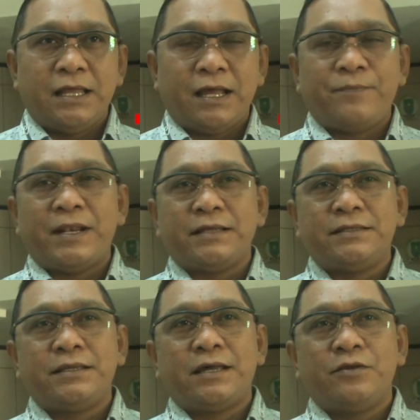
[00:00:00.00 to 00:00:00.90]

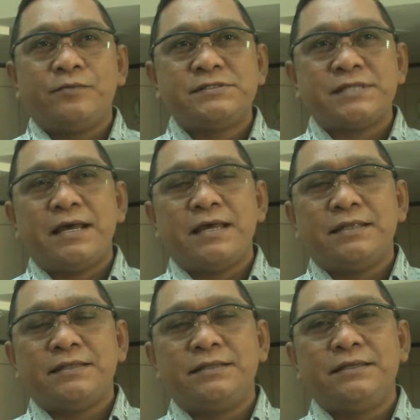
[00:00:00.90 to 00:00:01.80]
Apalagi kalau bisa
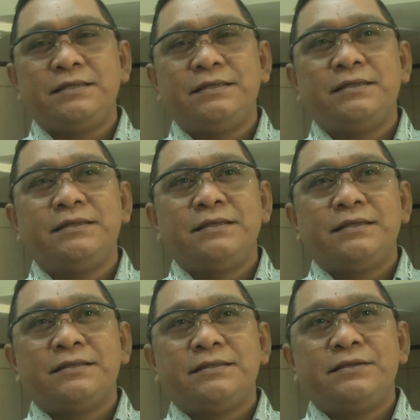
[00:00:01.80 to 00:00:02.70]
di,
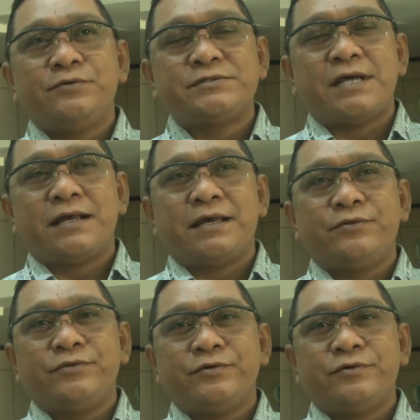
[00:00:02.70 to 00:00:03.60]
diusahakan
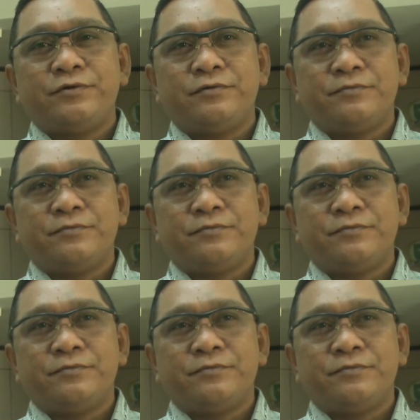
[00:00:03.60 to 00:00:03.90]
untuk